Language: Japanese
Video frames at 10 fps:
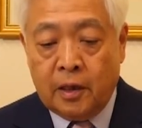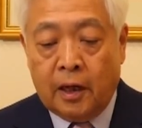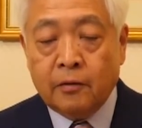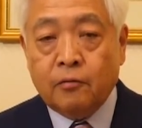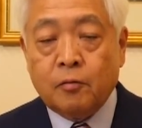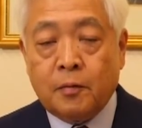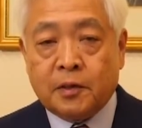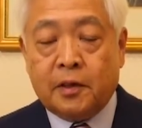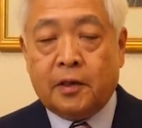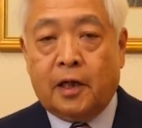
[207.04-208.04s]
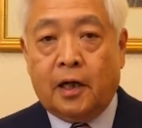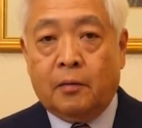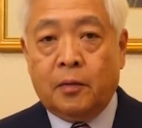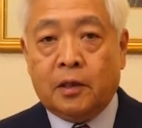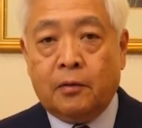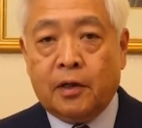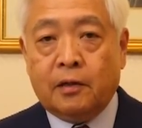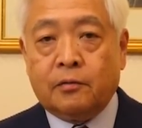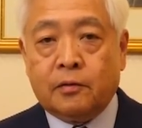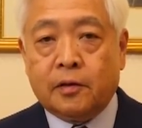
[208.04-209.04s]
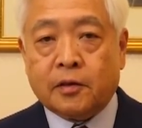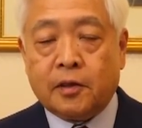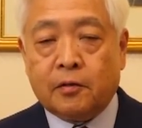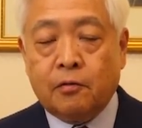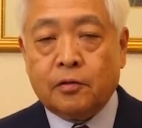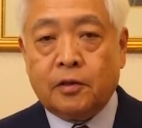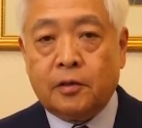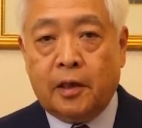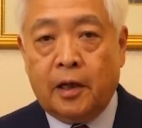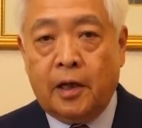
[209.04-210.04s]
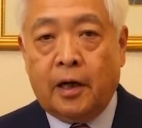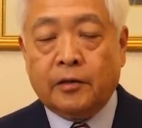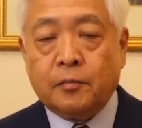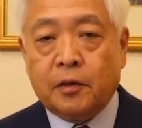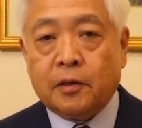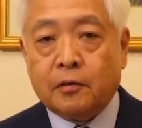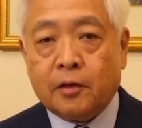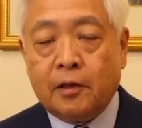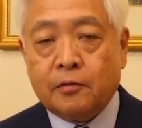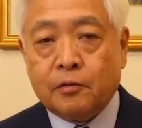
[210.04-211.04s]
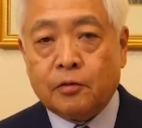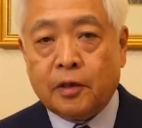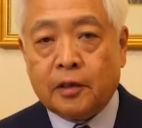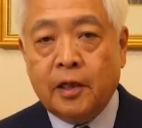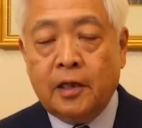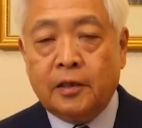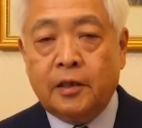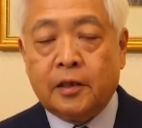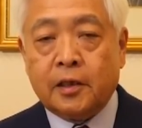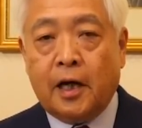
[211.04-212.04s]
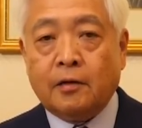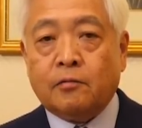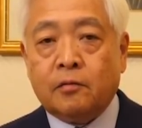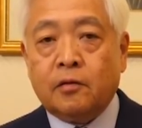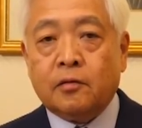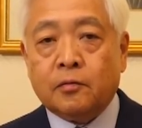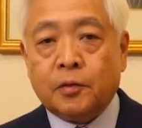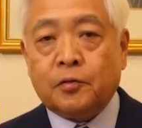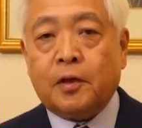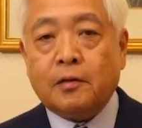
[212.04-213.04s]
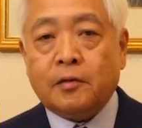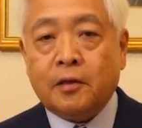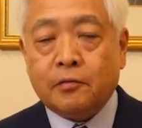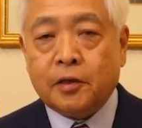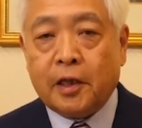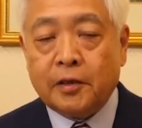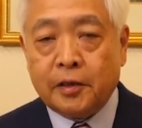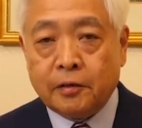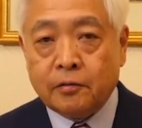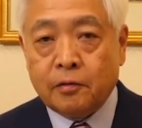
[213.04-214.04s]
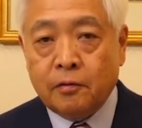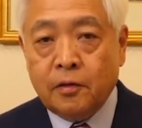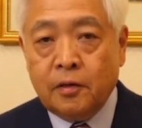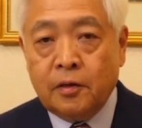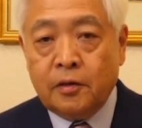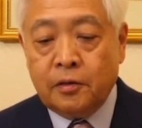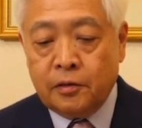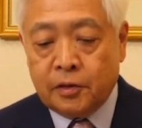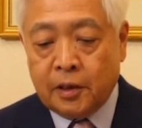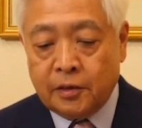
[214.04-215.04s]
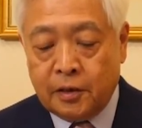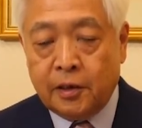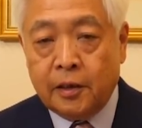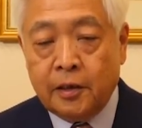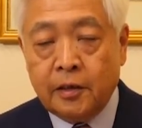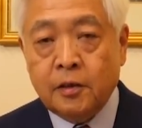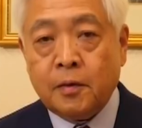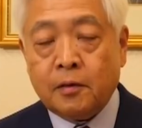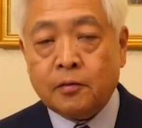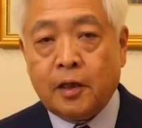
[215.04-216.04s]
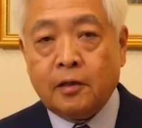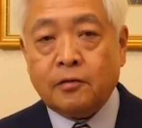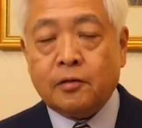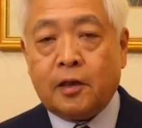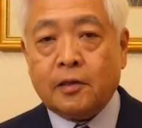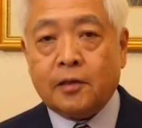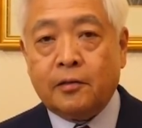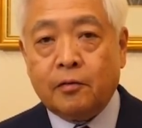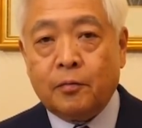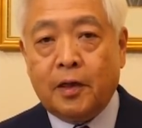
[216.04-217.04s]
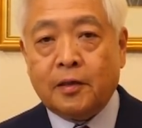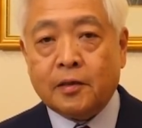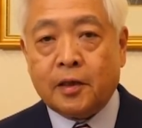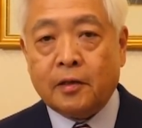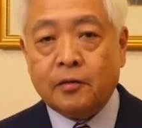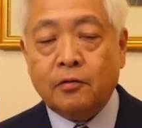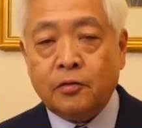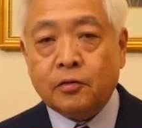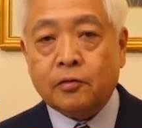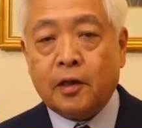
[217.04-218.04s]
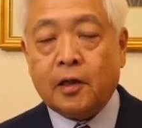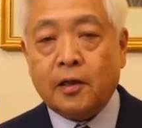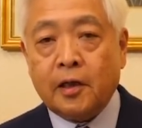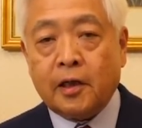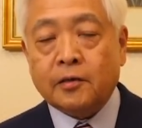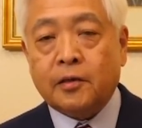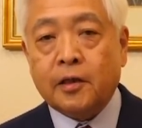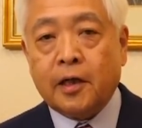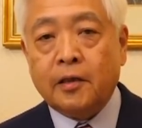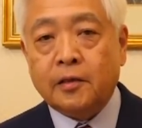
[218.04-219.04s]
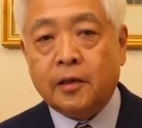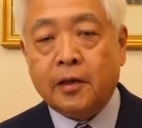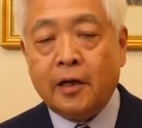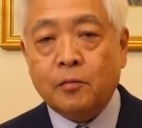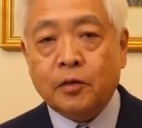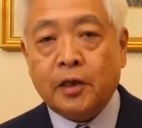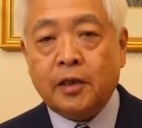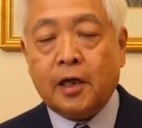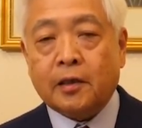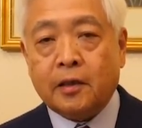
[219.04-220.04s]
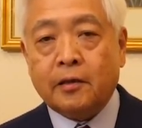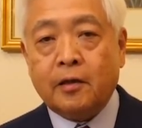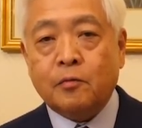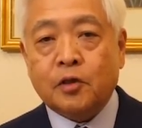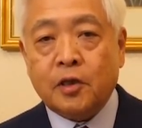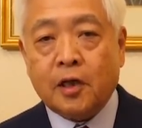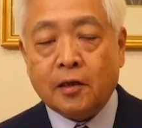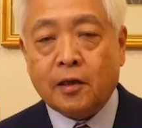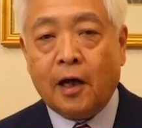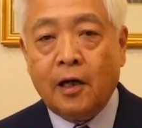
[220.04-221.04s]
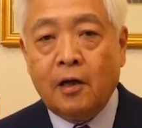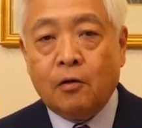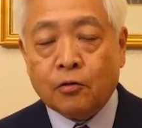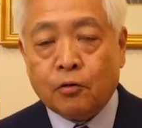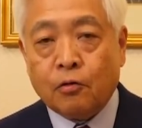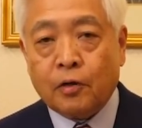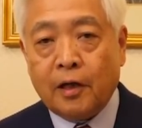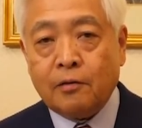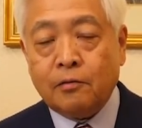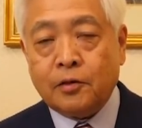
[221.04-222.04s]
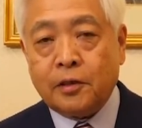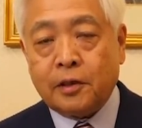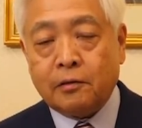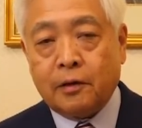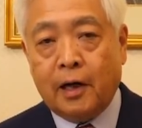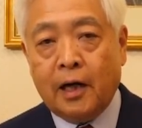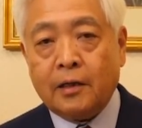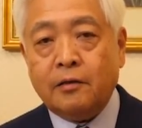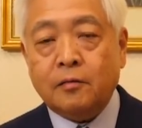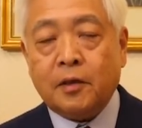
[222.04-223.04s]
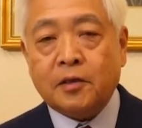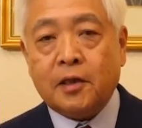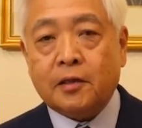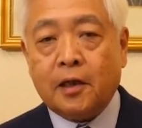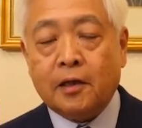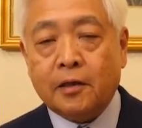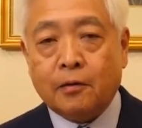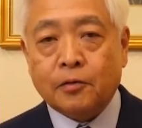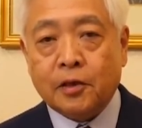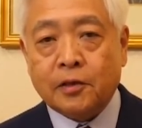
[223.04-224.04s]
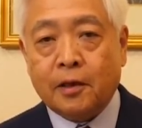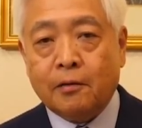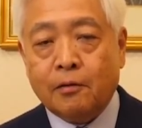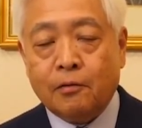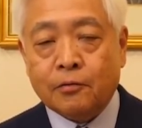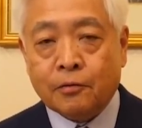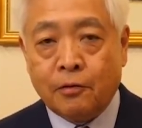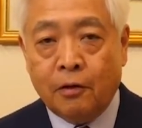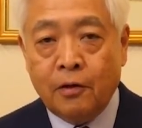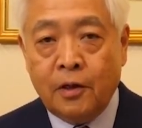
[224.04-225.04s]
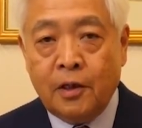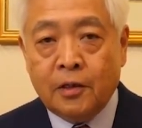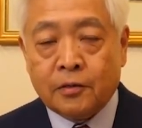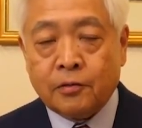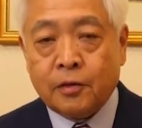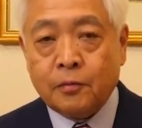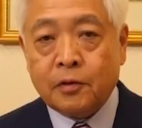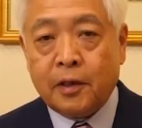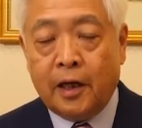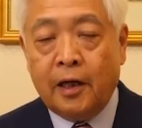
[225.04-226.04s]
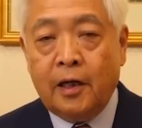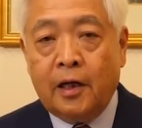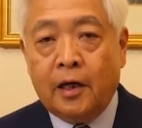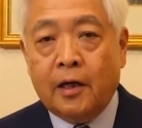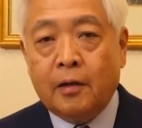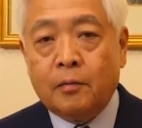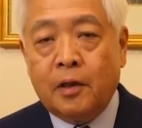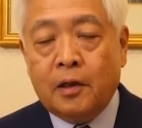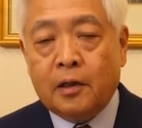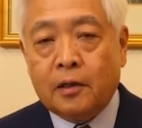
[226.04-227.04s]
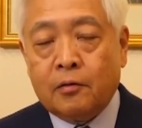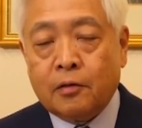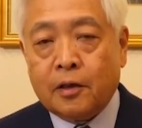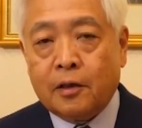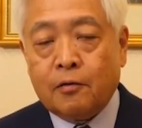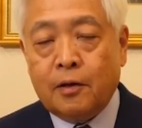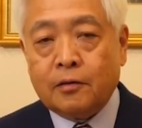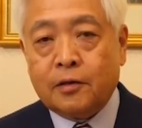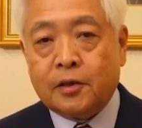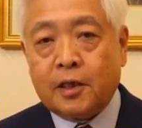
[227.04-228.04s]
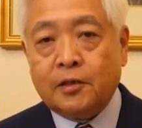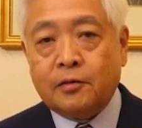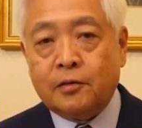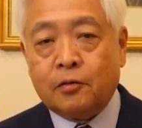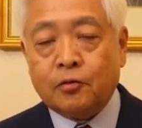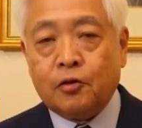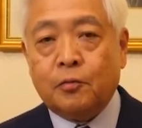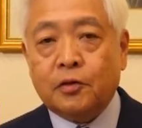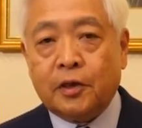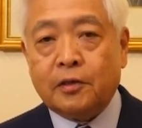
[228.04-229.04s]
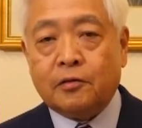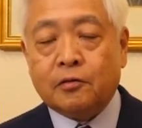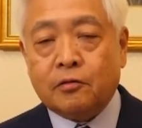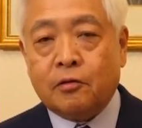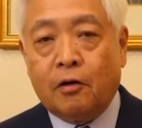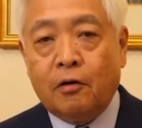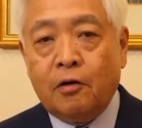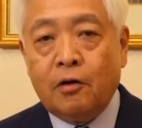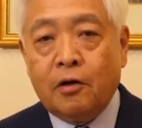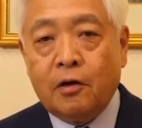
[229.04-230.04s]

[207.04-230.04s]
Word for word: あのオバマさんがまだ若くてですね黒人で初めての大統領だって人気があるそれはある程度理解できるというしかし今の77歳のバイデンさん47年間政界にいて何もできなかった何もしなかった男外交政策であらゆる間違った判断をしてきた男そしてもって、えー、コロナが怖くて地下室に閉じこもっているずっと